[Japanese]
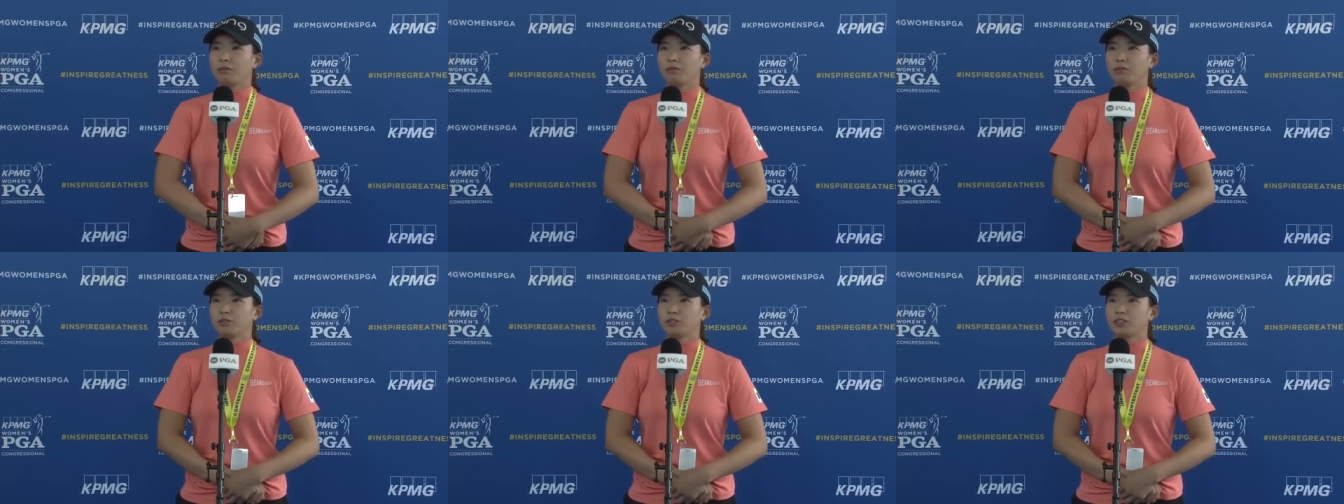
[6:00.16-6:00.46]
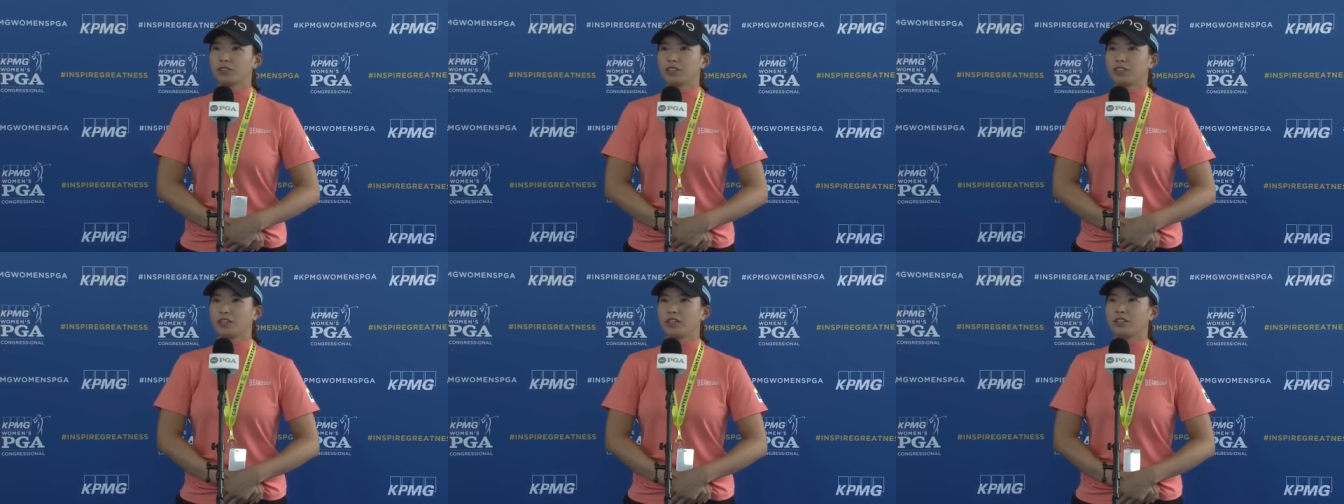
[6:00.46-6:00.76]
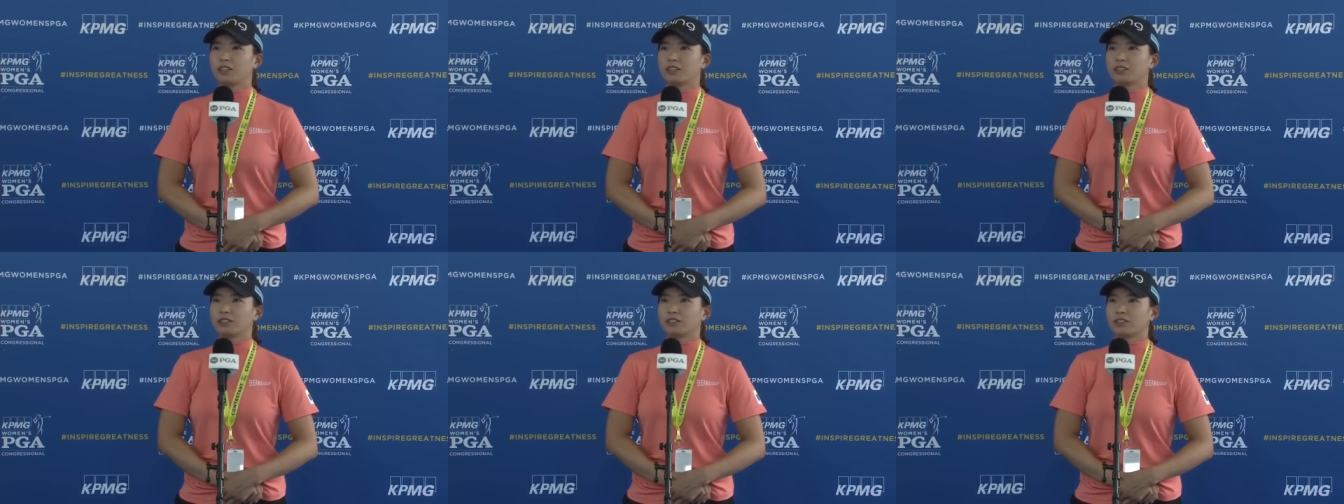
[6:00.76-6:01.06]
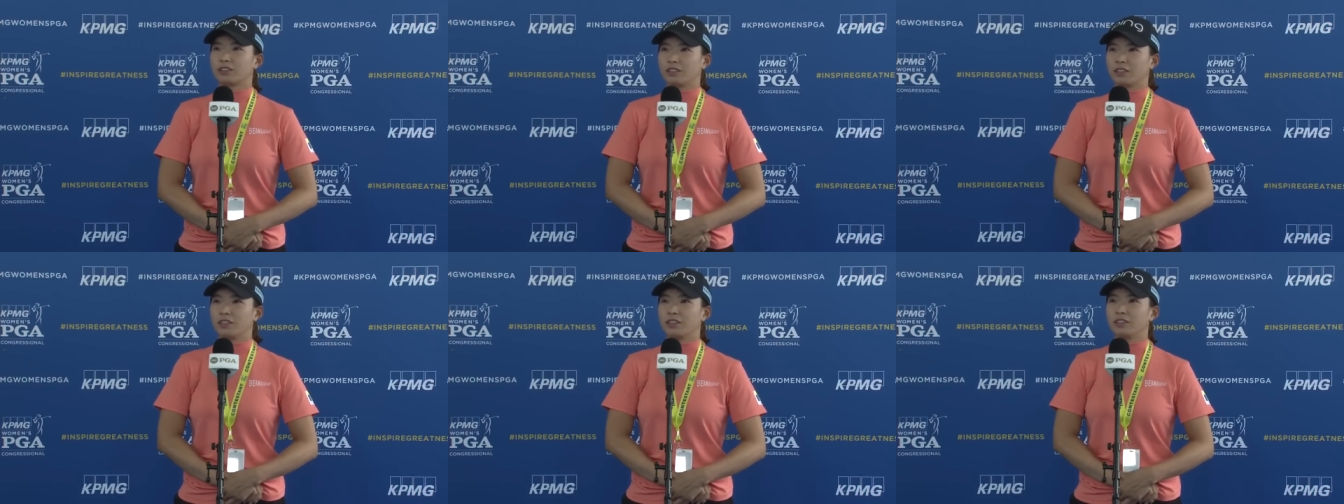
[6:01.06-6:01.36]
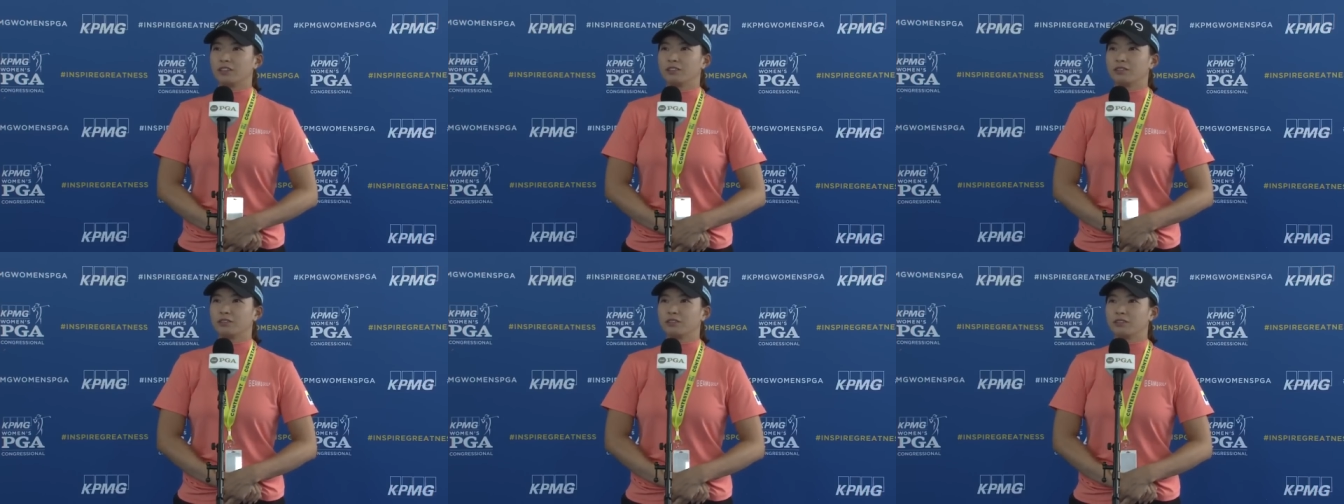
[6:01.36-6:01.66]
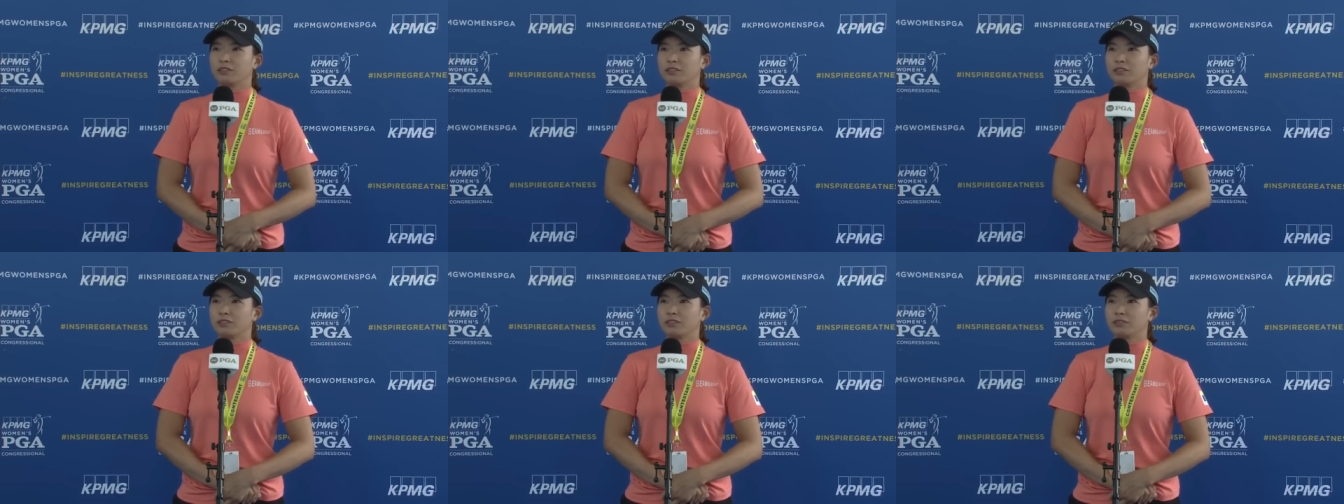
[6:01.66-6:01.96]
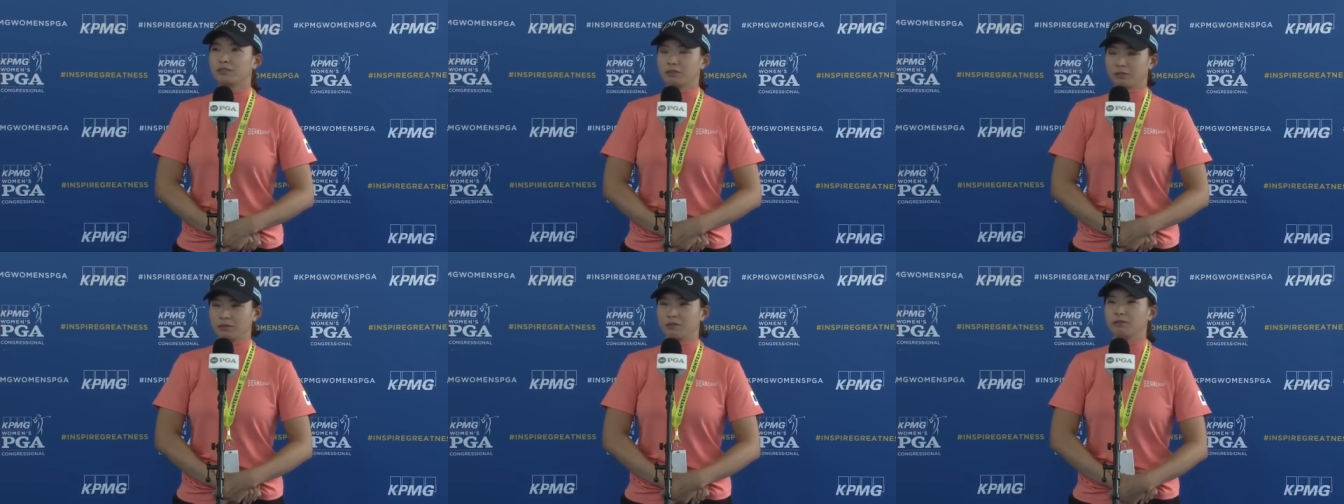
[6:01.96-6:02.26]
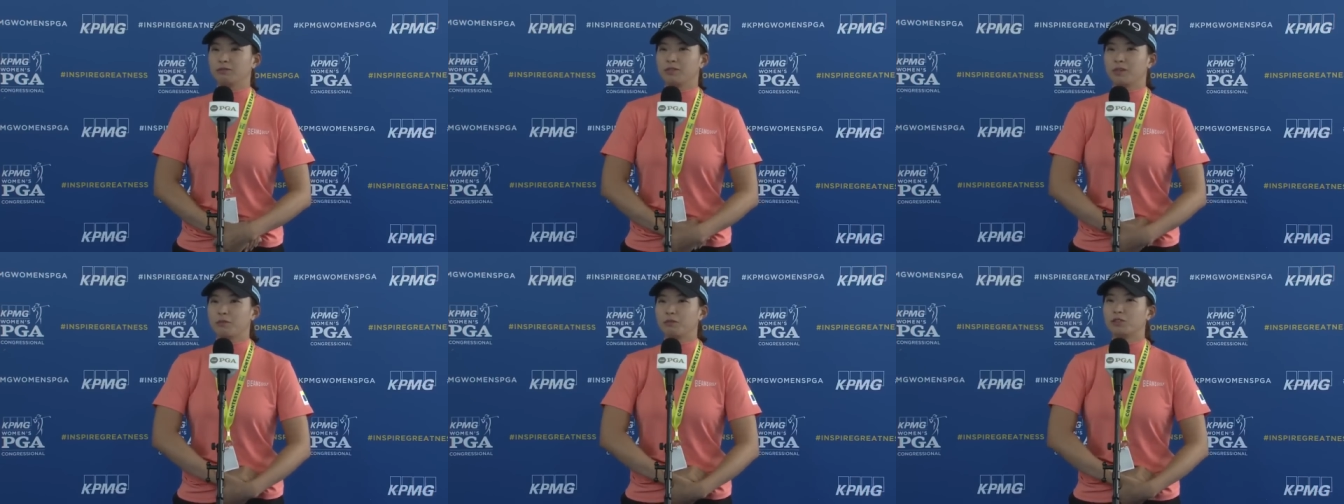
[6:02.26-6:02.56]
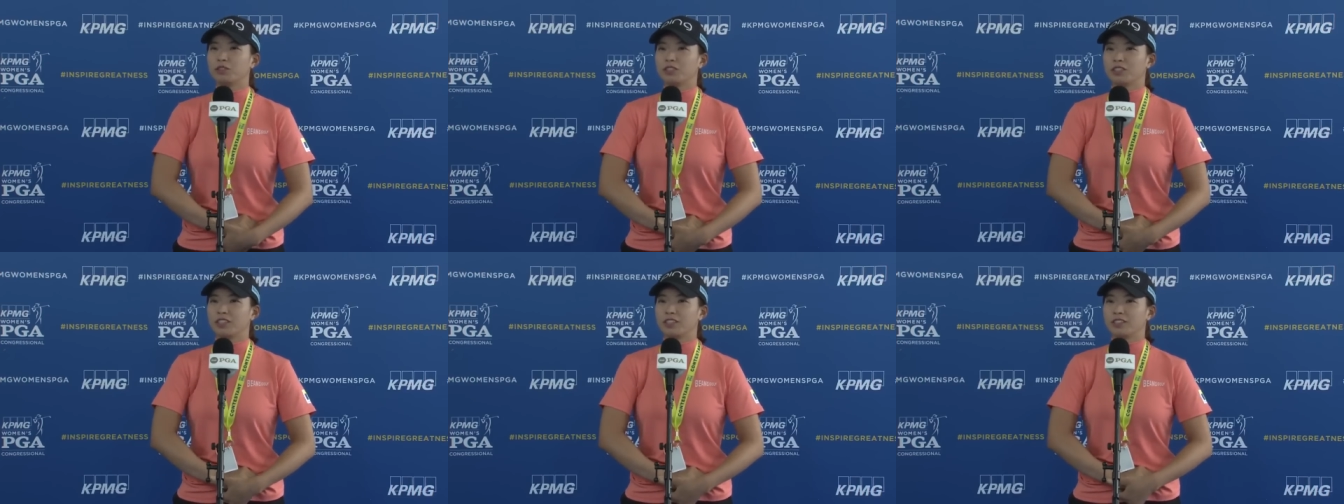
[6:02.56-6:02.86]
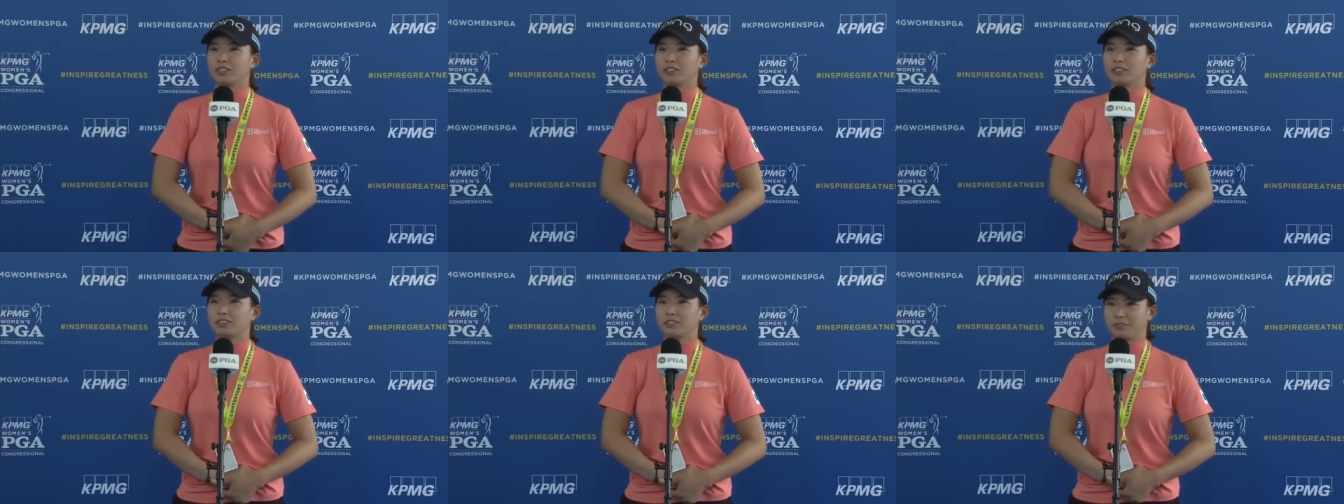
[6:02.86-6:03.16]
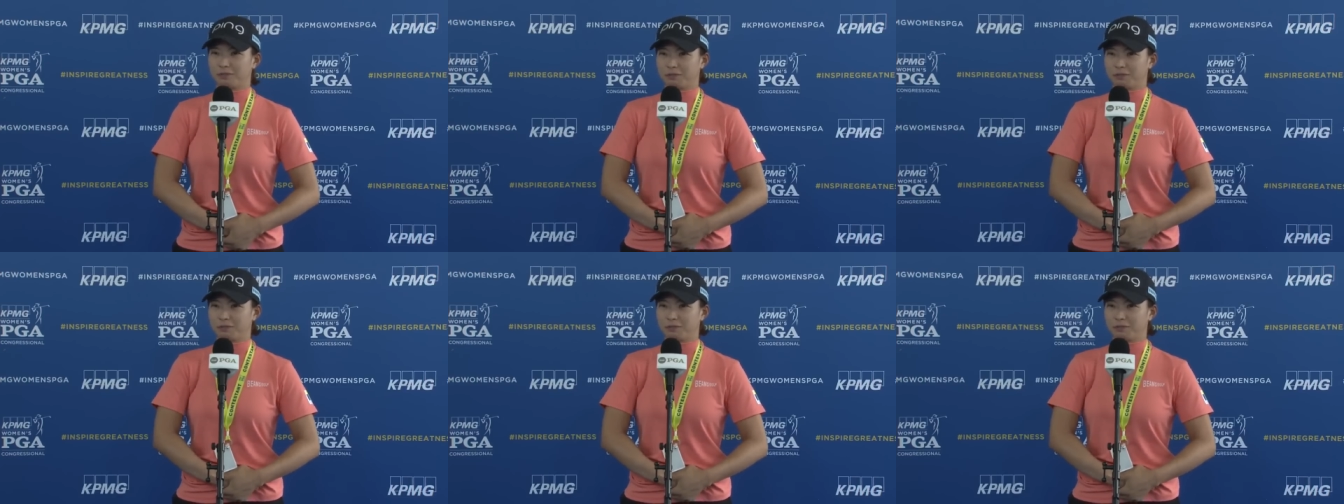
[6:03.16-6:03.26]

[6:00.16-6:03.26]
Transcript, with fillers: もしないですかねうん何もしないです